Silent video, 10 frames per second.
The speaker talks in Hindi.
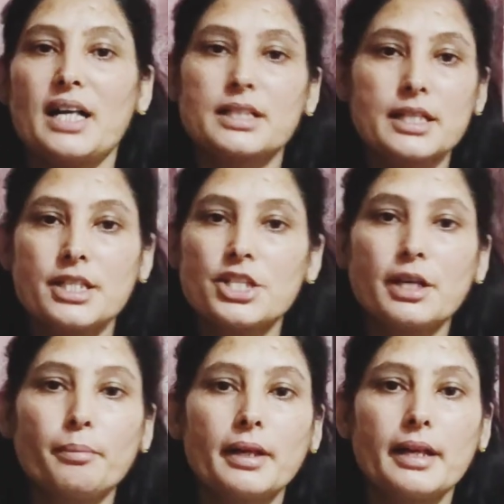आज का
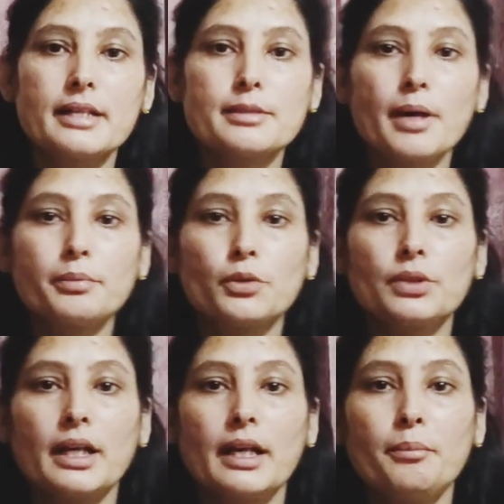सेशन अपना यही समाप्त
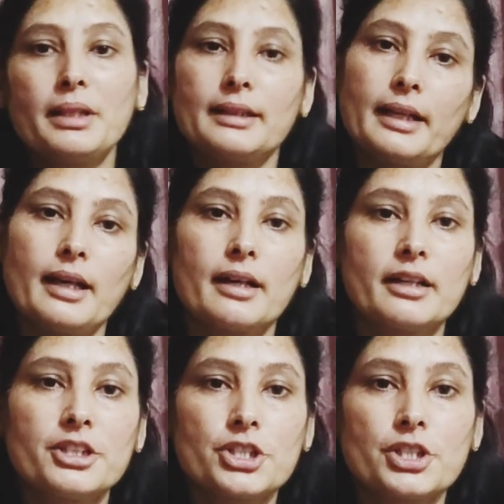होता है मिलते हैं
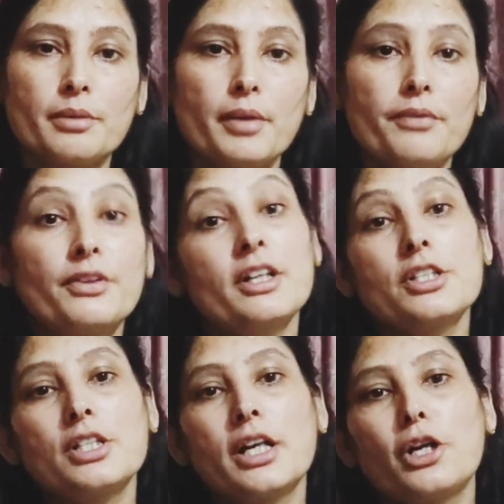अगले सेशन में फिर
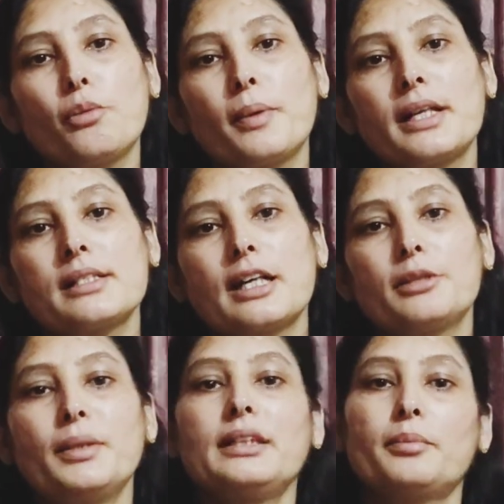किसी नए टॉपिक के
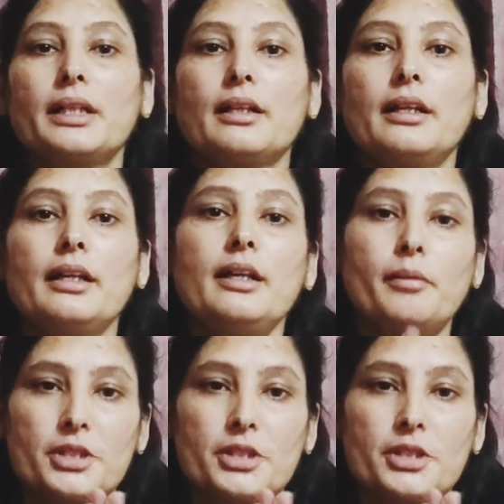साथ में तब तक के लिए